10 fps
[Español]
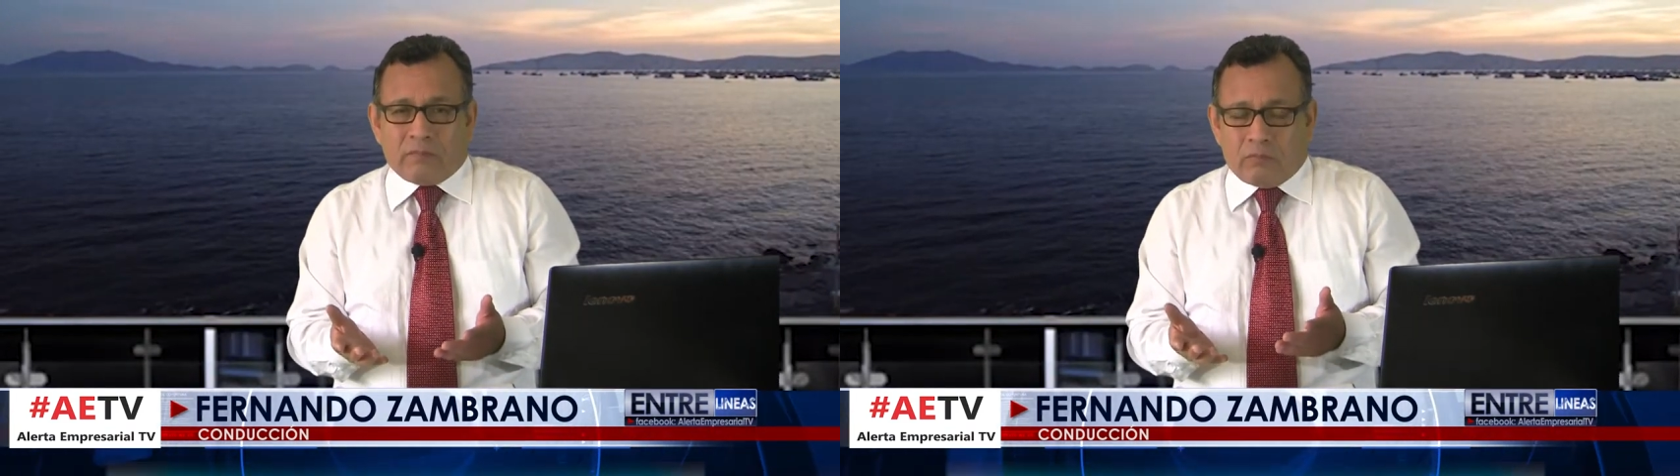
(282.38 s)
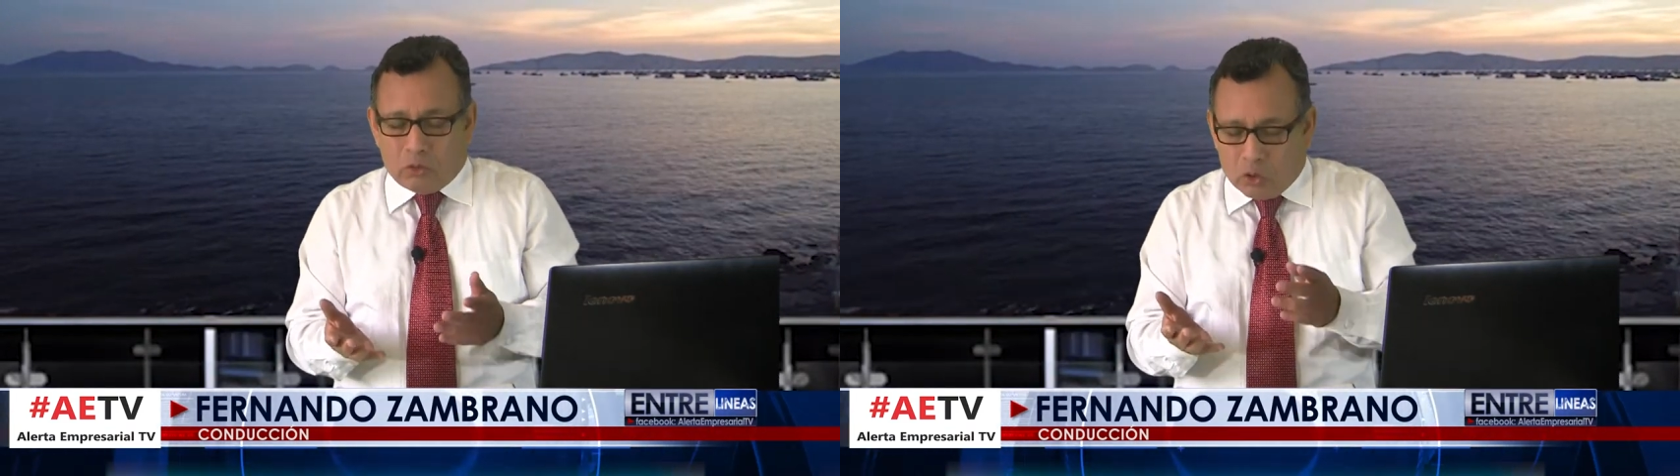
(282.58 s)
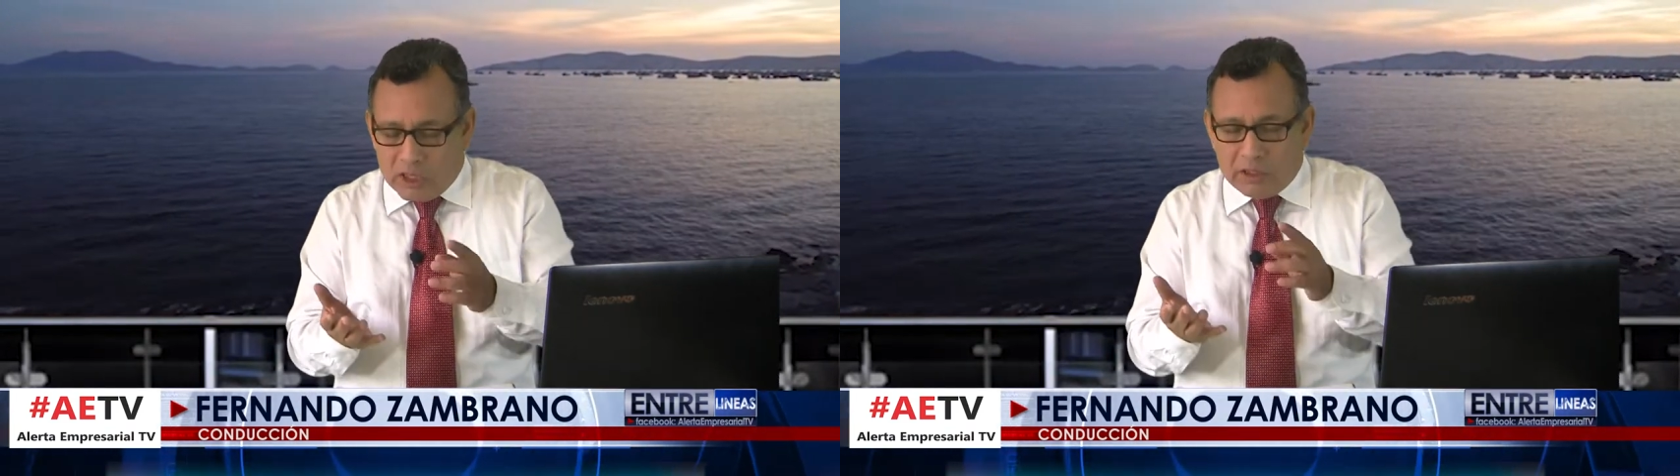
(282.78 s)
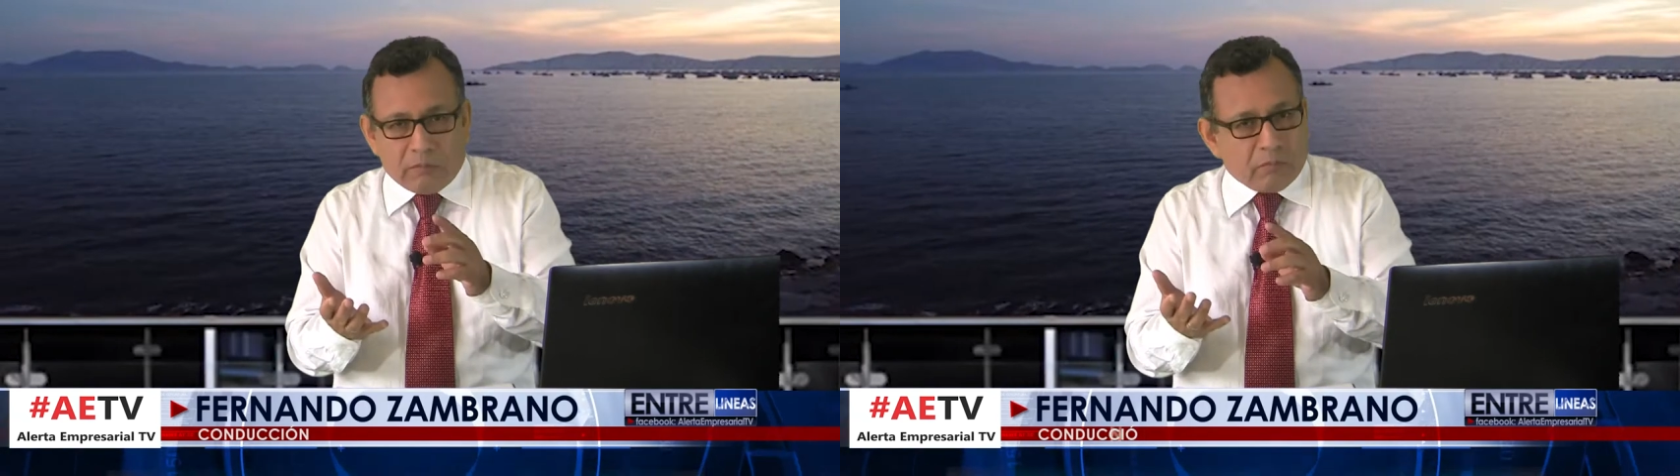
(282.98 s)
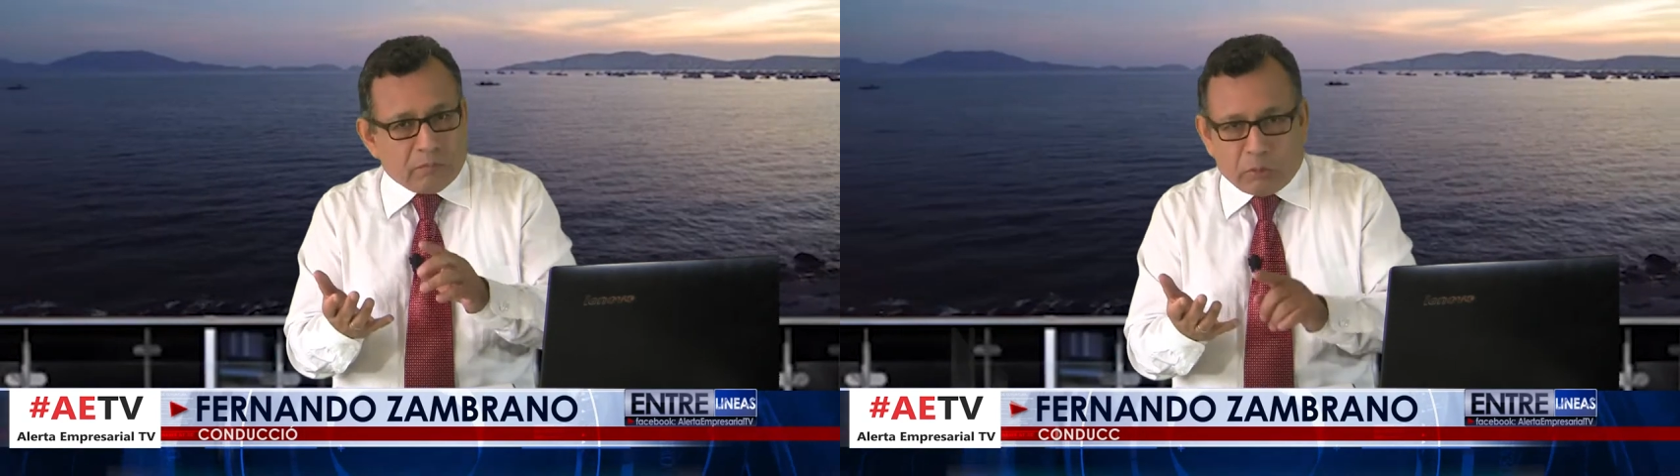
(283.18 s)
No
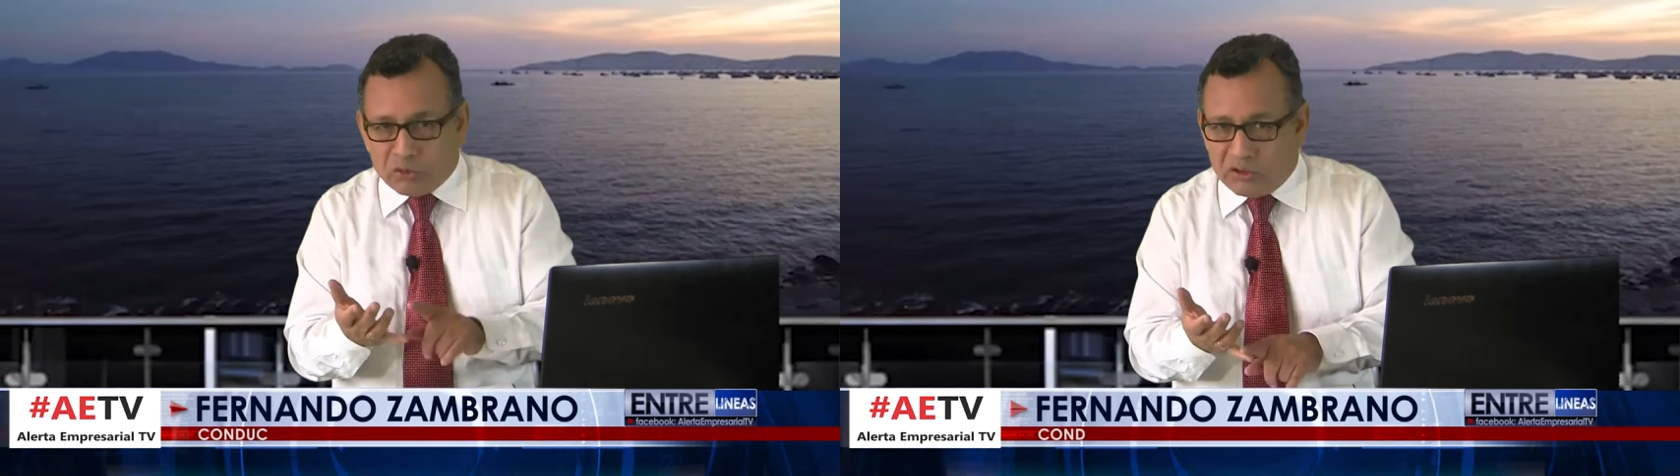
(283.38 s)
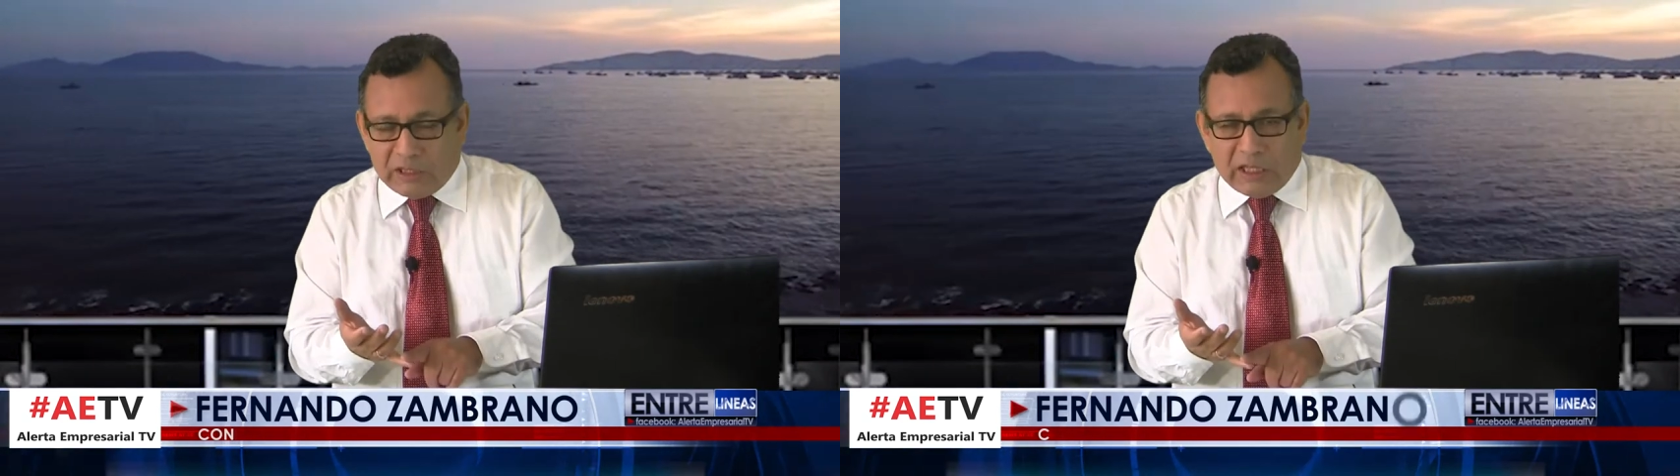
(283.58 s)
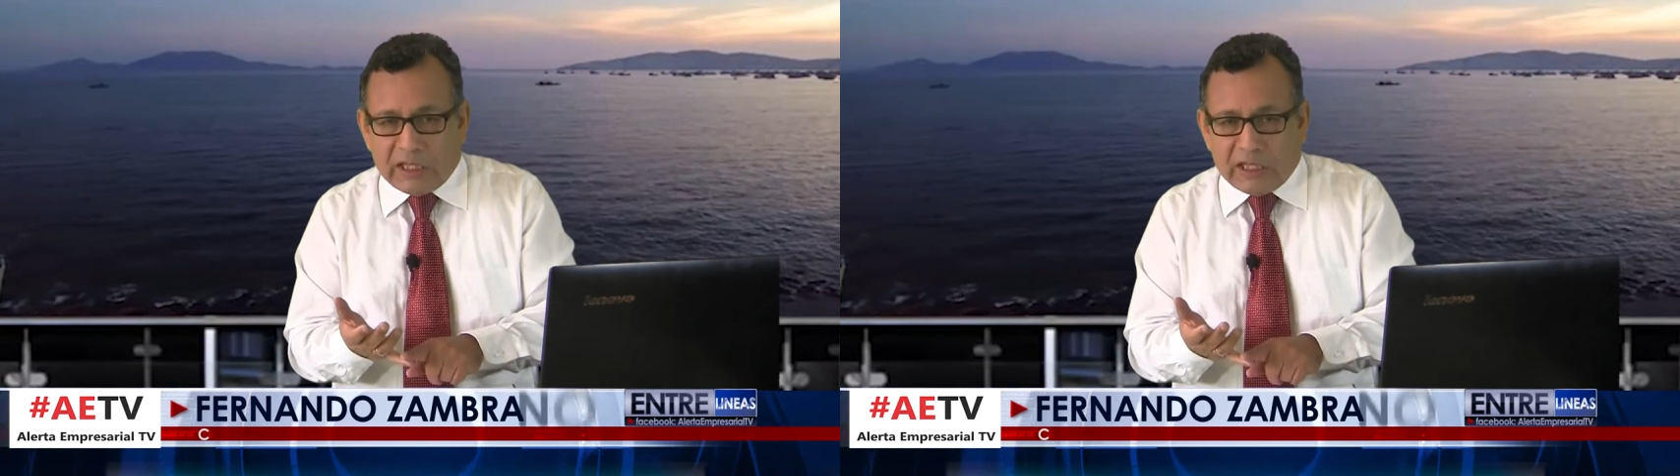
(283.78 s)
hay posibilidad